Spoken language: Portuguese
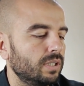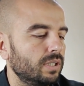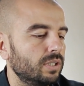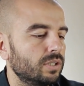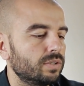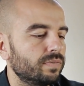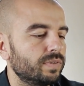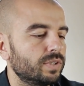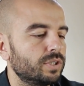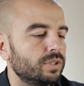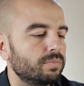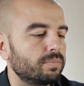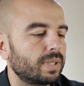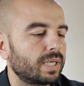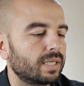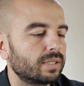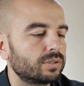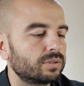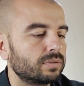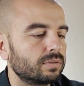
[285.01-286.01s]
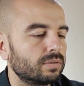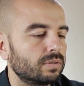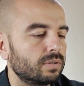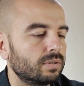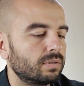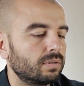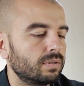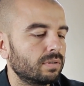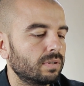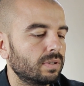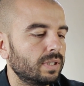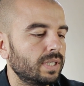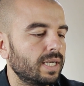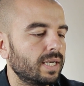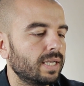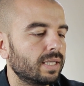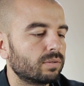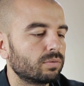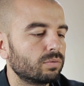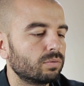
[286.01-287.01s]
e dividir embaixo,
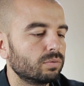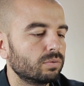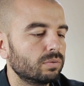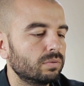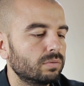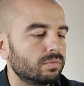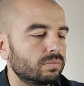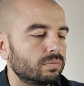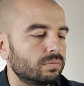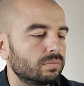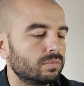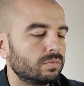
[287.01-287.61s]
deleto tudo.